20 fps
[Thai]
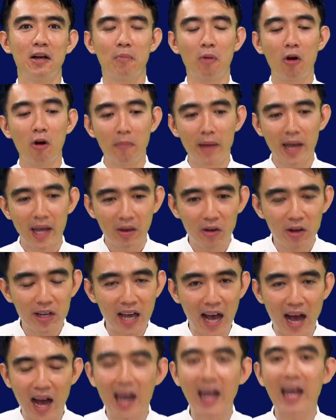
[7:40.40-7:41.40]
พ่อแม่ก็
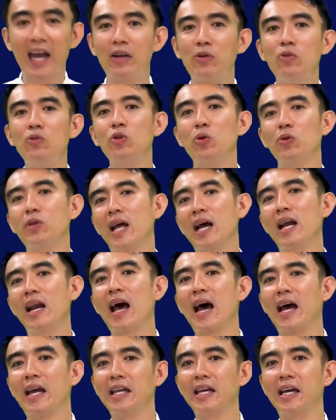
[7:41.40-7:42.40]
อยากให้อนุชนทั้งห
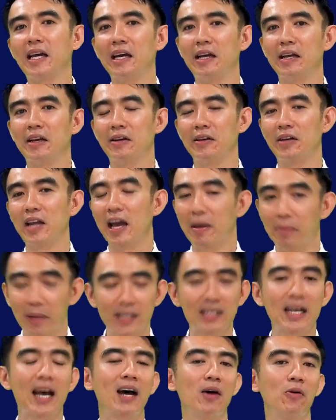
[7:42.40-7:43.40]
ลายเนี่ยได้พ
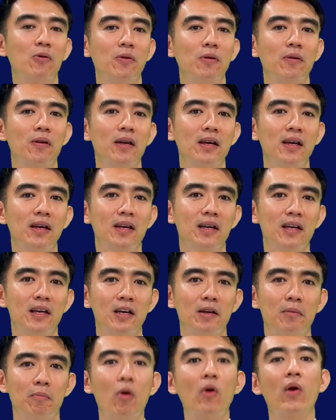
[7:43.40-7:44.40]
ระเจ้า
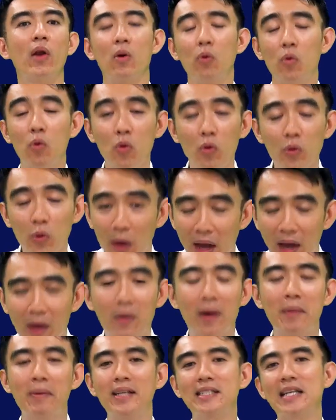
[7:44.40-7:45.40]
เพราะเรารู้อยู่แล้ว
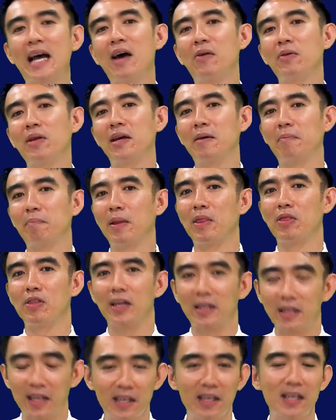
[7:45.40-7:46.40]
ว่าพระเจ้าเนี่ยเป็น
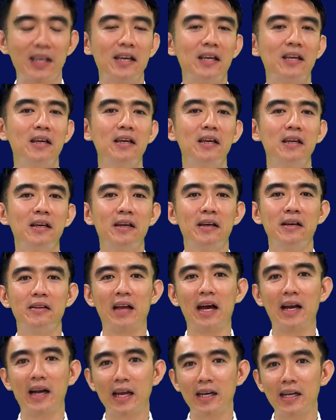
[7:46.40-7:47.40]
สิ่งที่ดี
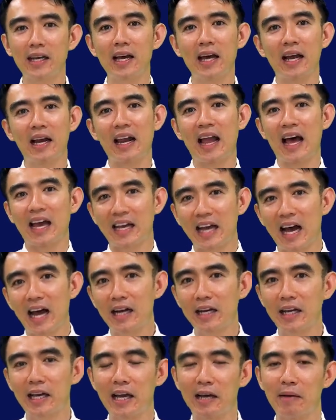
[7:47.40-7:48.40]
ดังนั้นเนี่ยหลายครั้
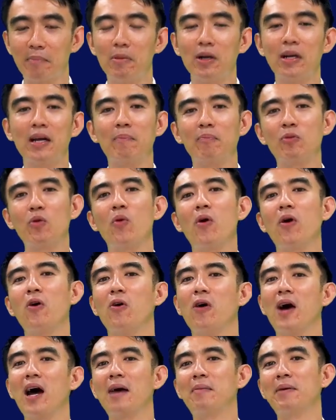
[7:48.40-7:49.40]
งเนี่ยเหมือนกับตัวข
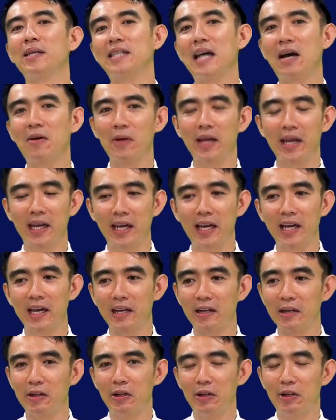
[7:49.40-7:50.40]
องข้าพเจ้าเองเนี่ย
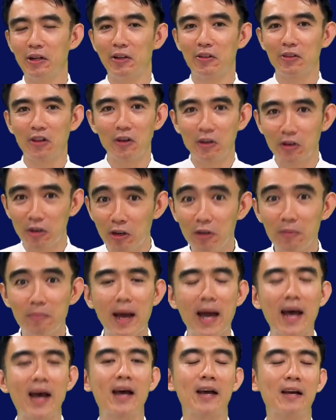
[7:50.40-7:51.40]
ตื่นขึ้น
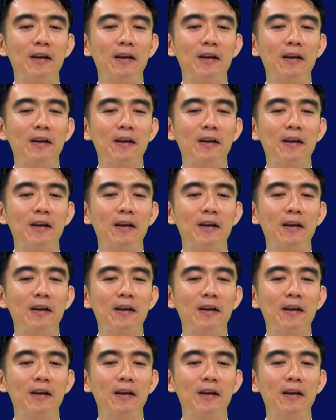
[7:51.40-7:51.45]
มา